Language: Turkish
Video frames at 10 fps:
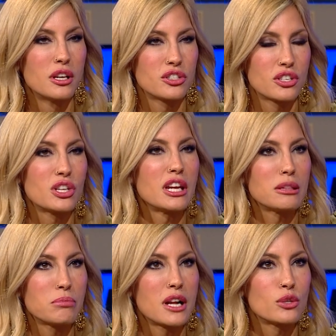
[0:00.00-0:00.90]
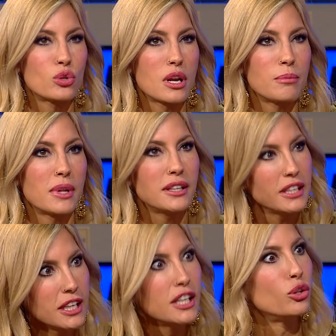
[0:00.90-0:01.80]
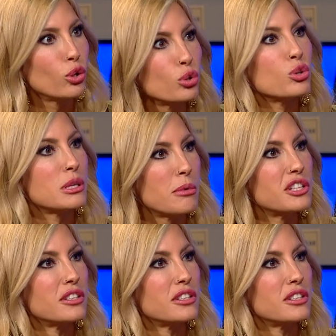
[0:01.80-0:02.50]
İşte Cennet Mahallesi dönemlerde iyi gidiyordu o zaman.